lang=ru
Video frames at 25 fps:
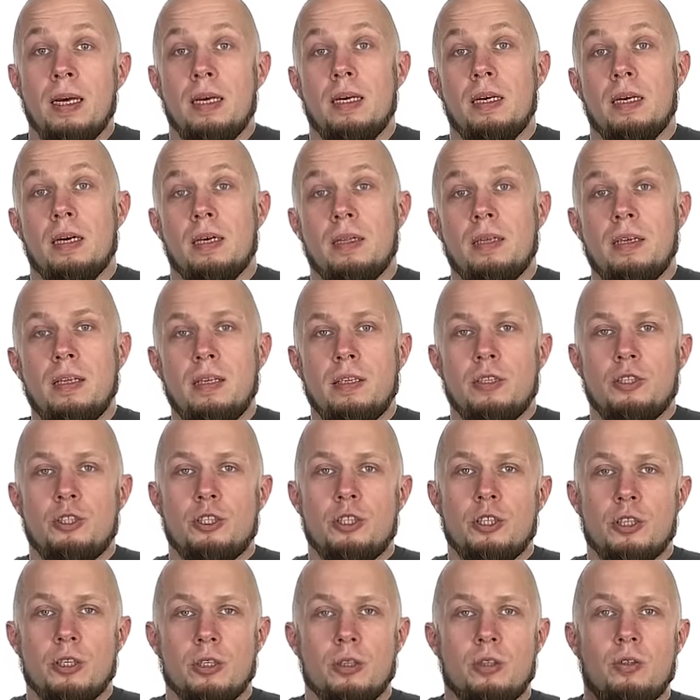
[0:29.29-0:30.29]
и она
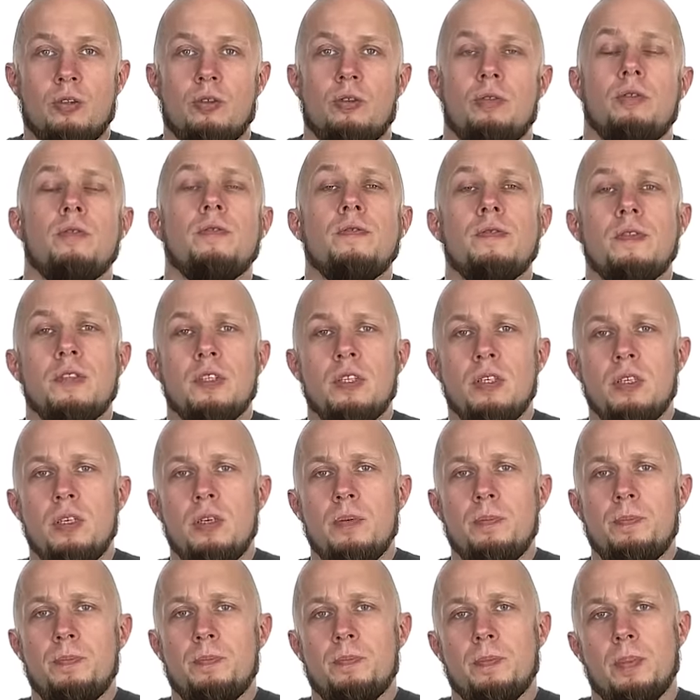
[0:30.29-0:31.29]

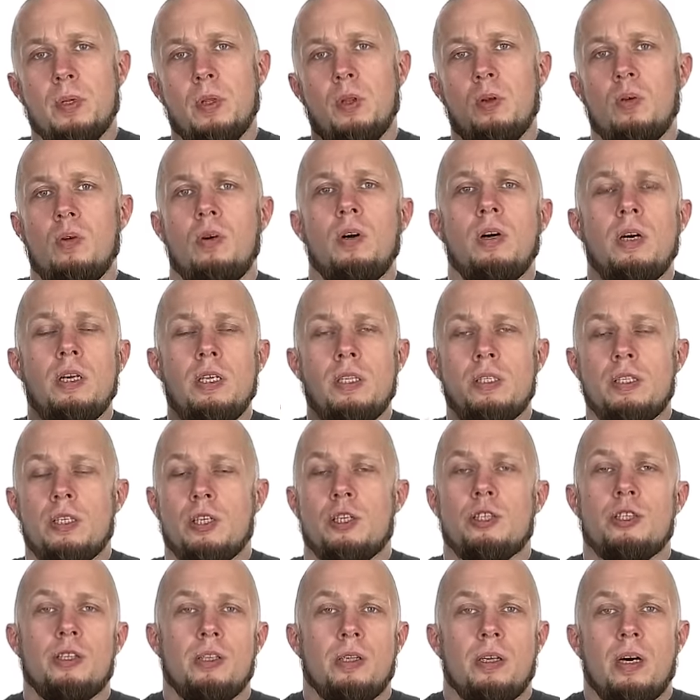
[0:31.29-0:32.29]
чертовски плохо
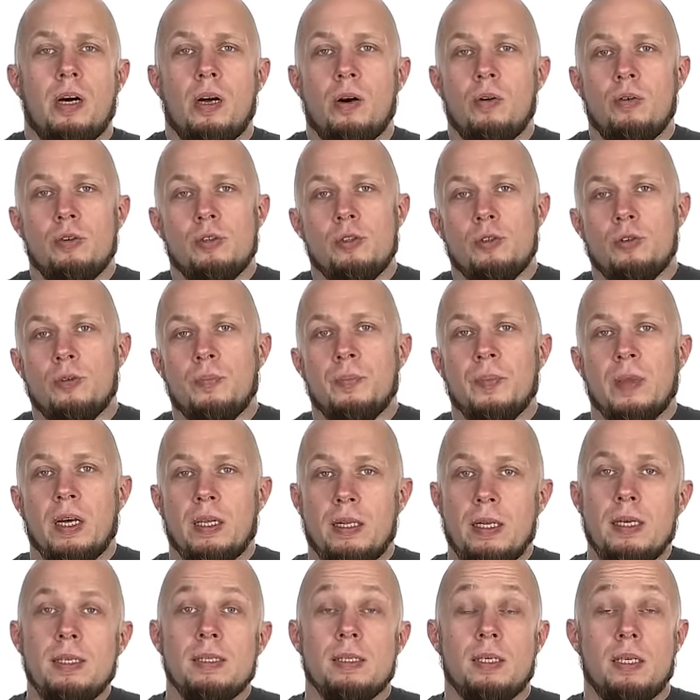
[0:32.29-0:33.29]
держит коррозию.
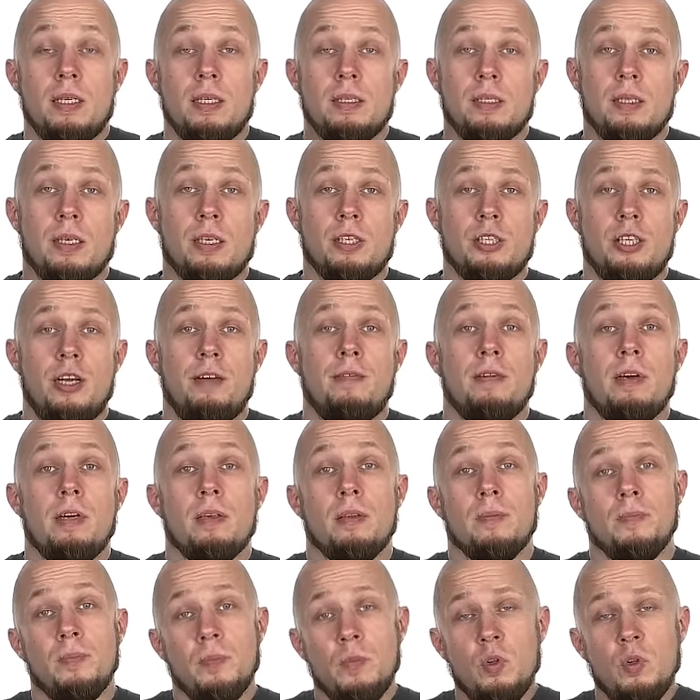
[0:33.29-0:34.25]
Она, зараза, ржавеет.